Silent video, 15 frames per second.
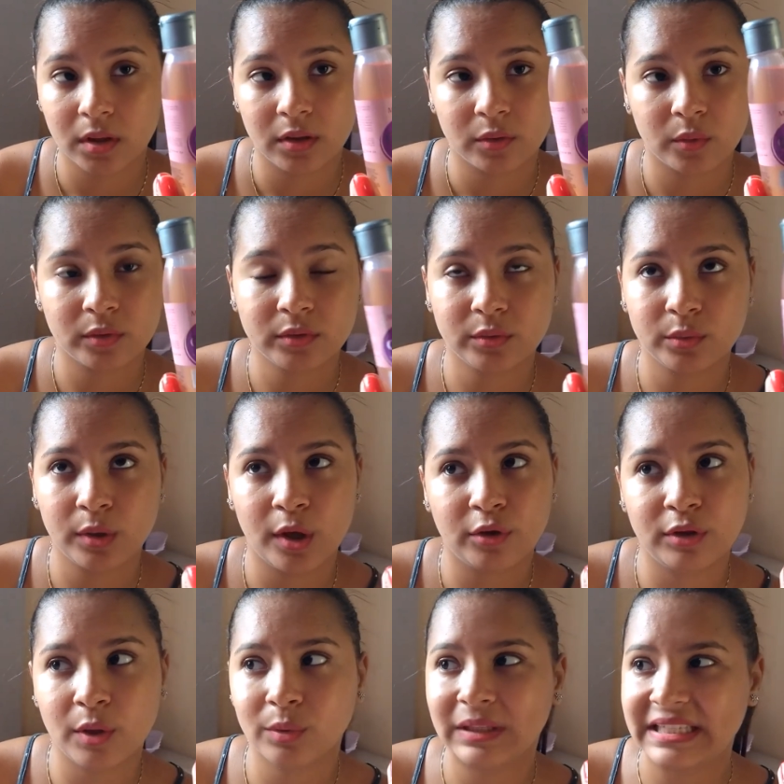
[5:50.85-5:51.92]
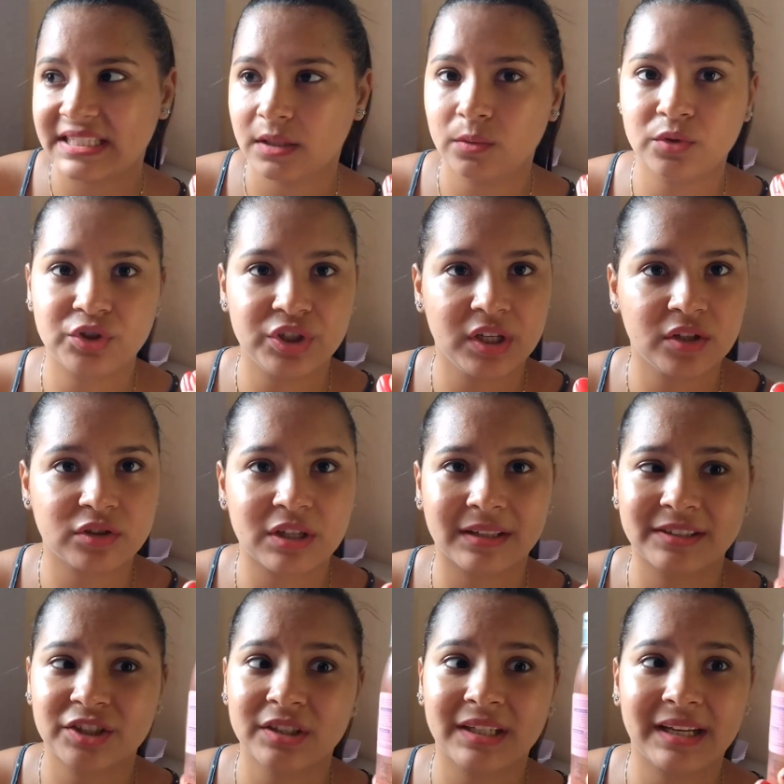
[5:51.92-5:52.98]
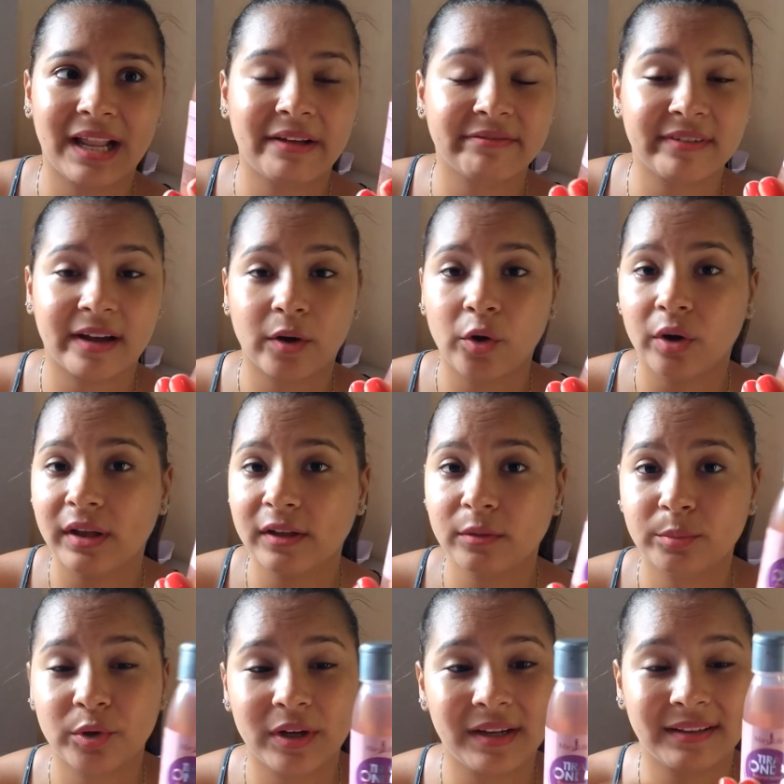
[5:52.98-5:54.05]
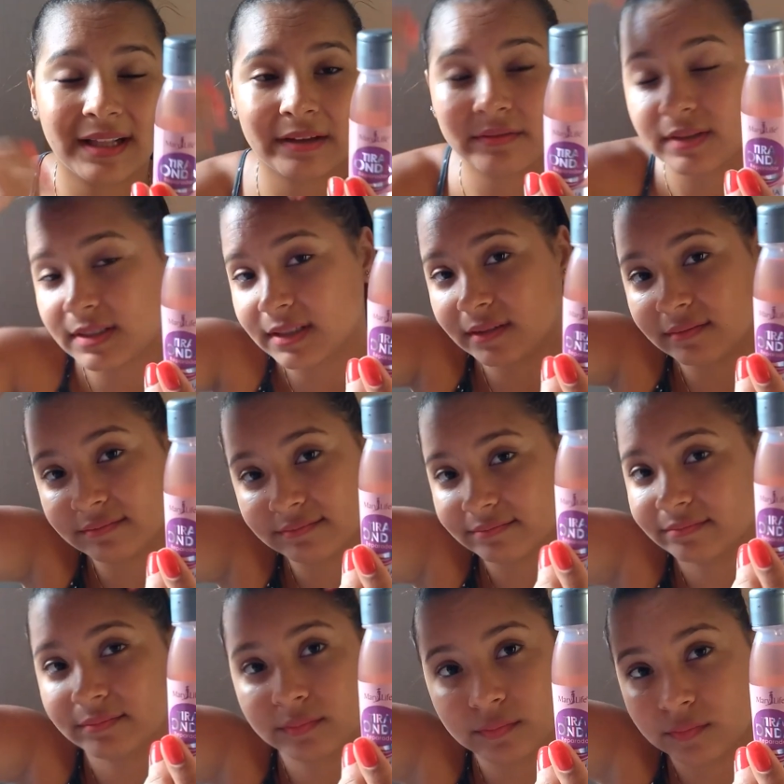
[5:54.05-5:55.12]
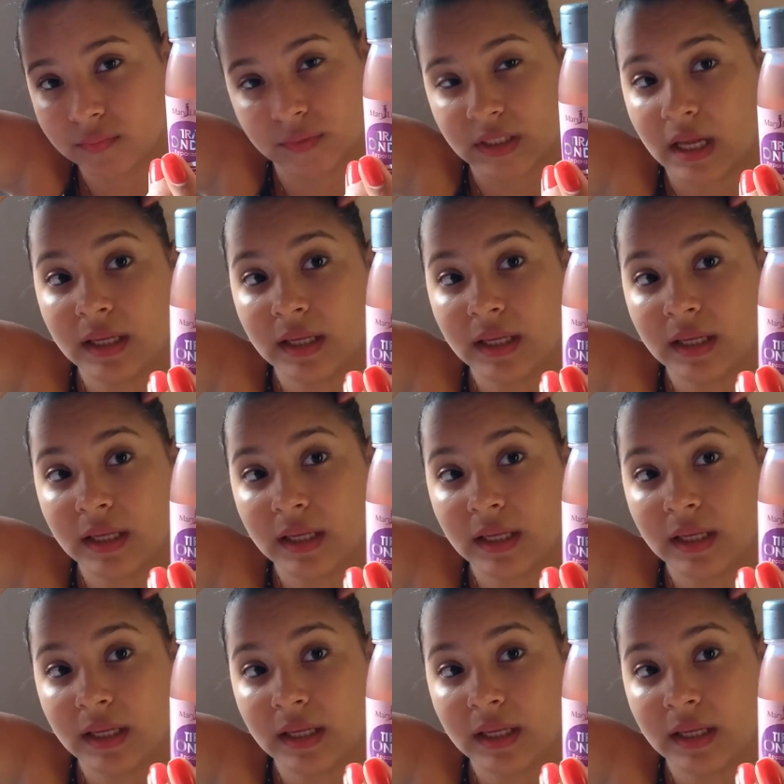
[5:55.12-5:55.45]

Quando eu deu o terceiro dia, já tinha que lavar correndo porque ele tava assim, tá?